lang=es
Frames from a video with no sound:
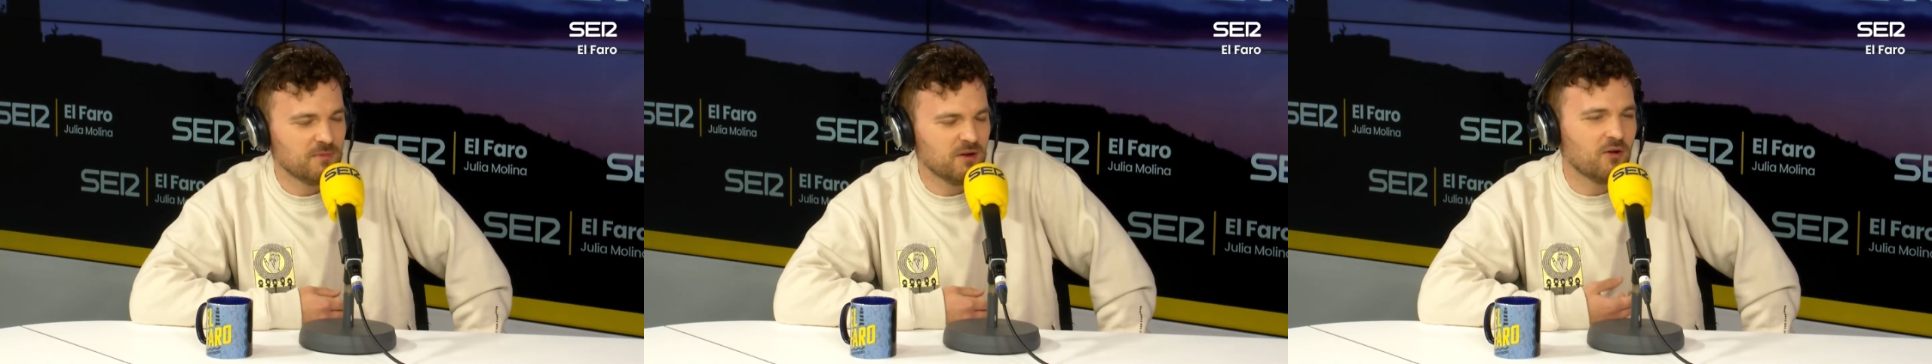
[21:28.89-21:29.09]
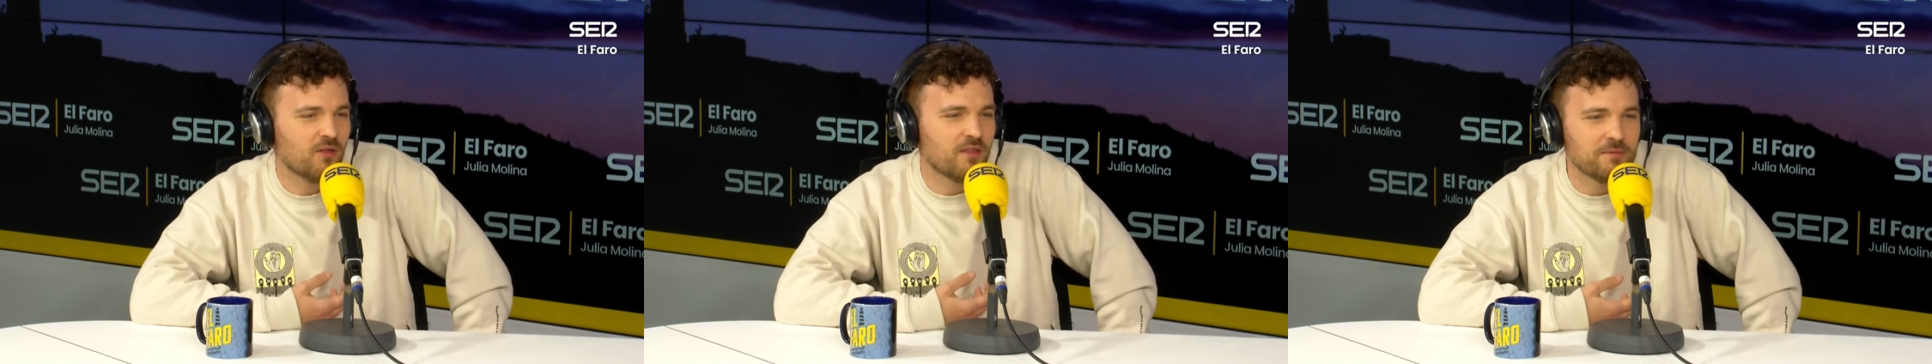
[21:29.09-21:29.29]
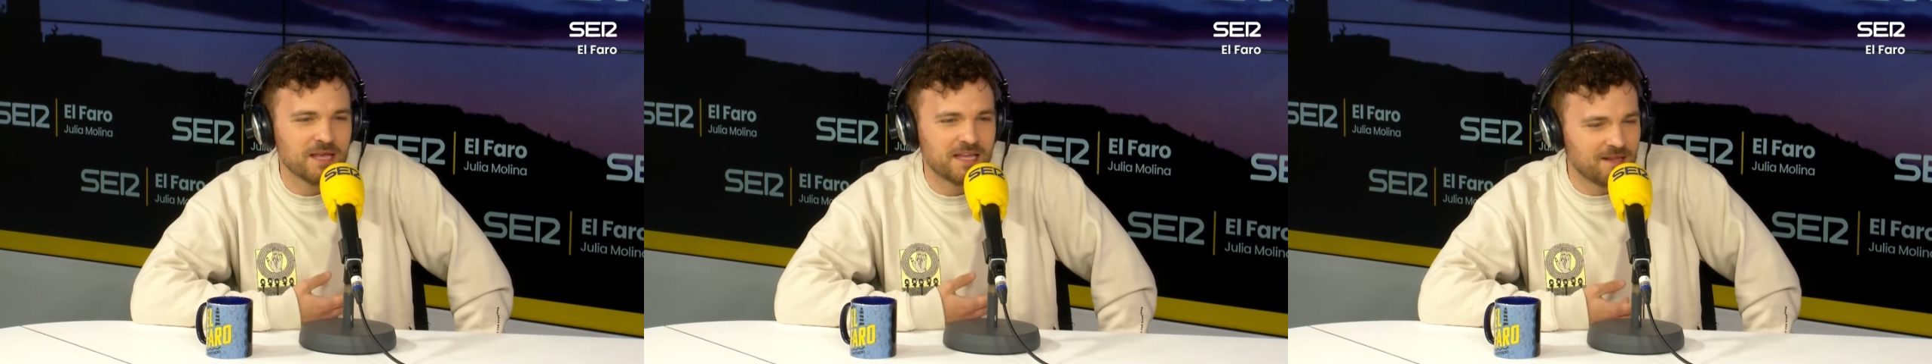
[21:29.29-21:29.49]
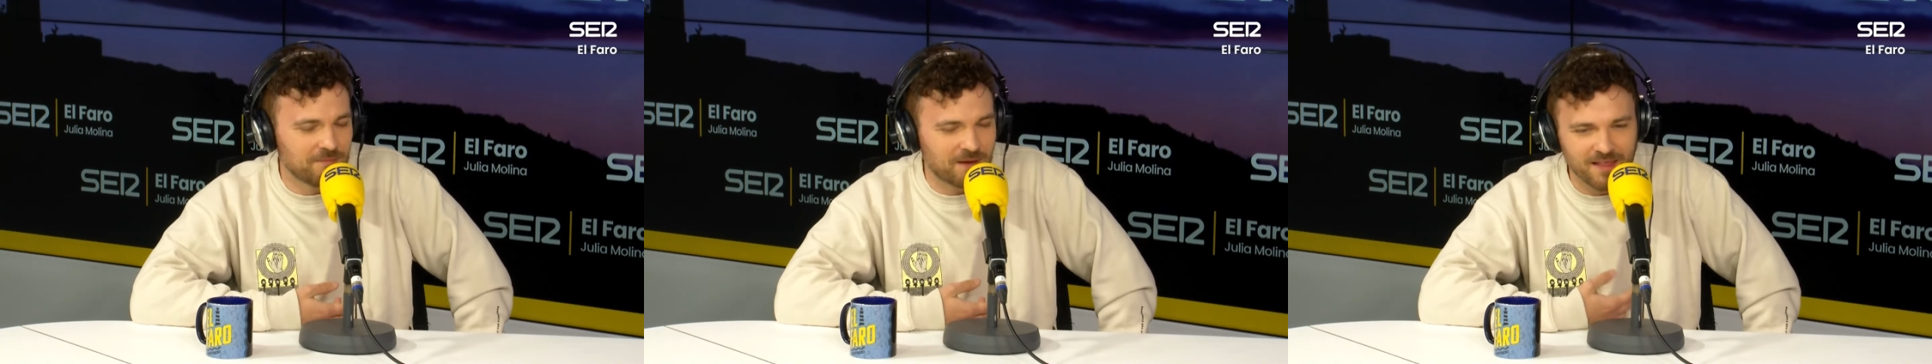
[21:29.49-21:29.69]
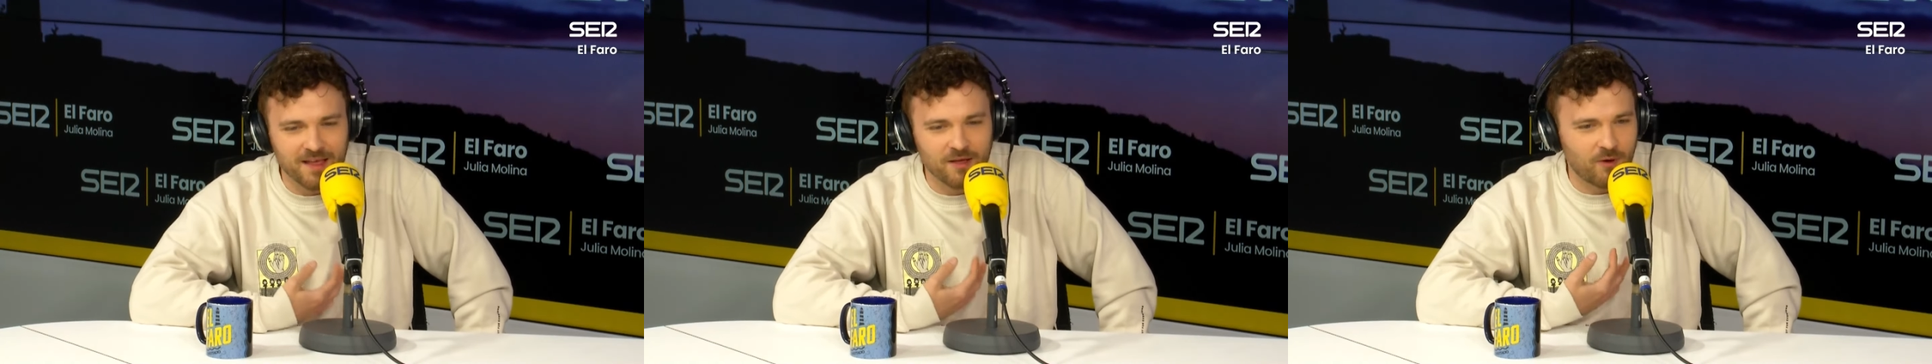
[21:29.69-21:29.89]
Bueno, o de
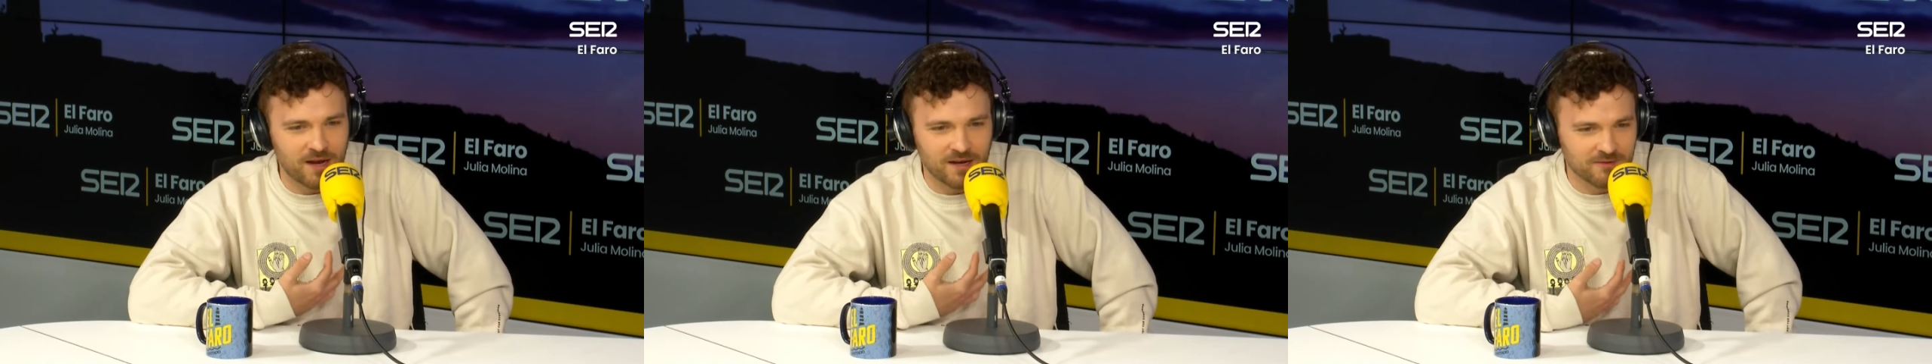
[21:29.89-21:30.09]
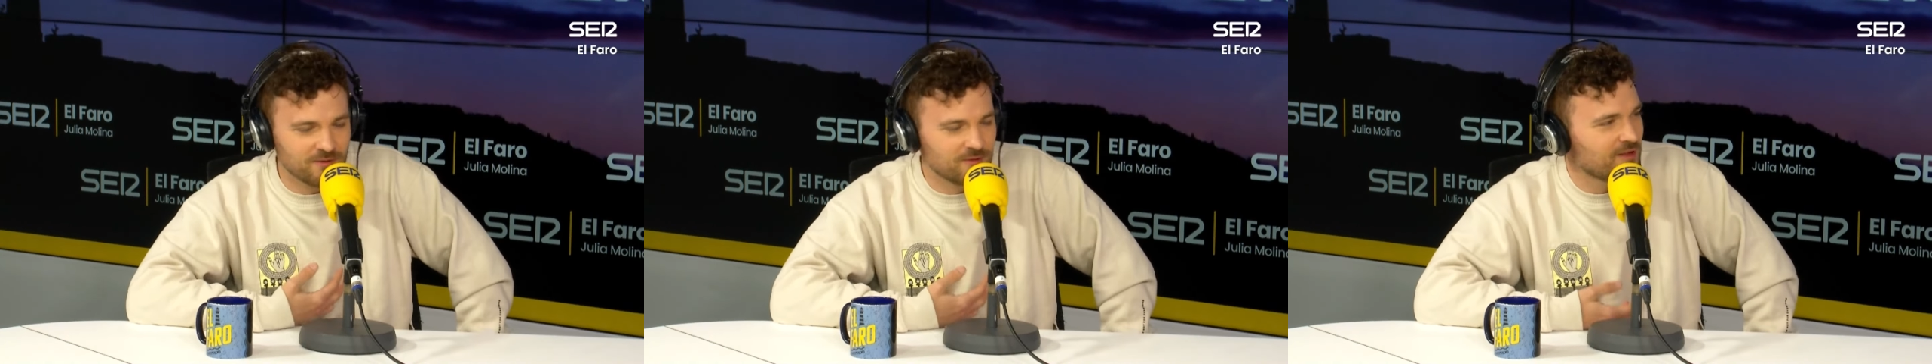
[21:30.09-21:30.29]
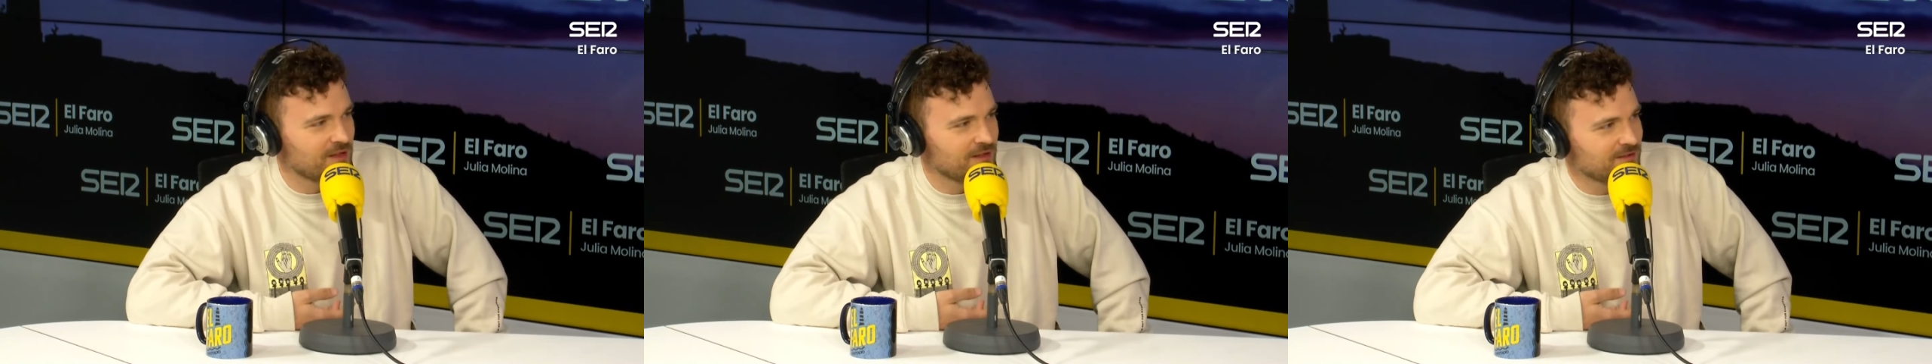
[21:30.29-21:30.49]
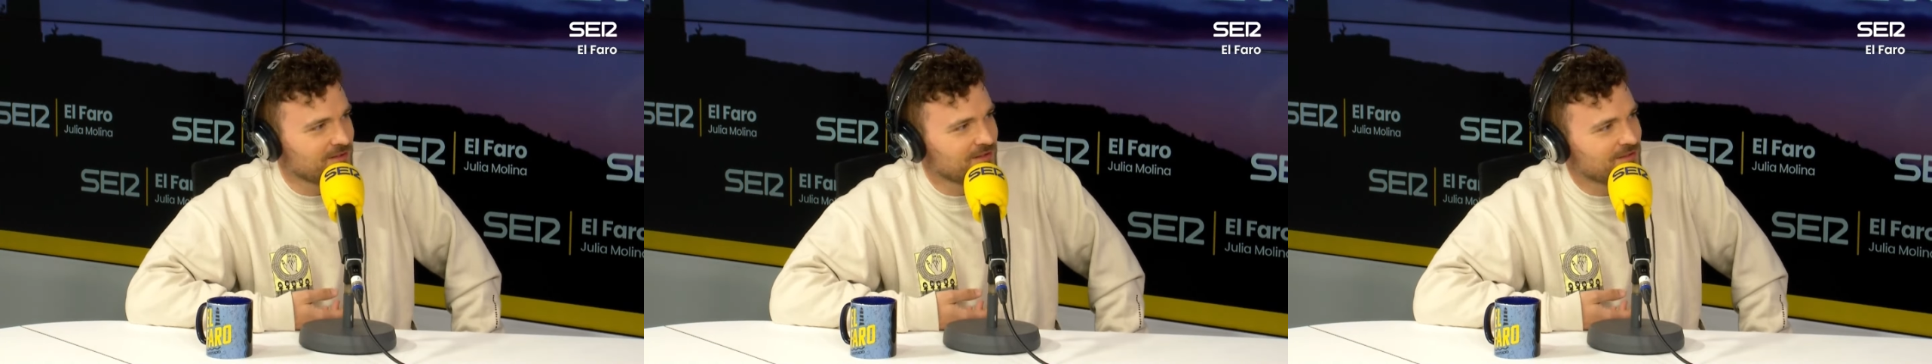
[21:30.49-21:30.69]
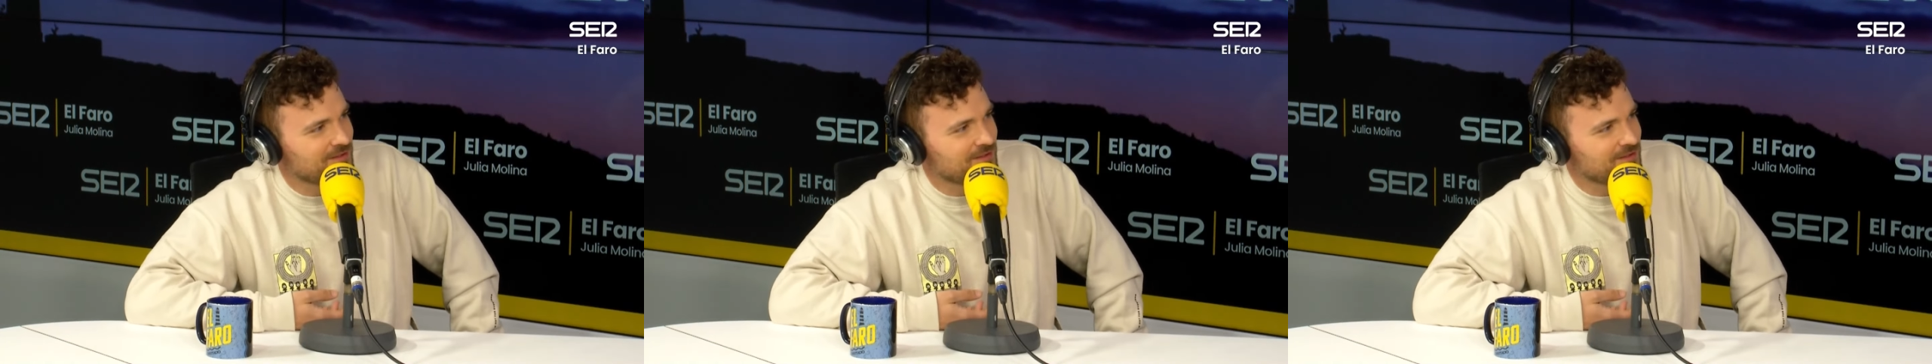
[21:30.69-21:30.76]
víctima, da igual, no sé.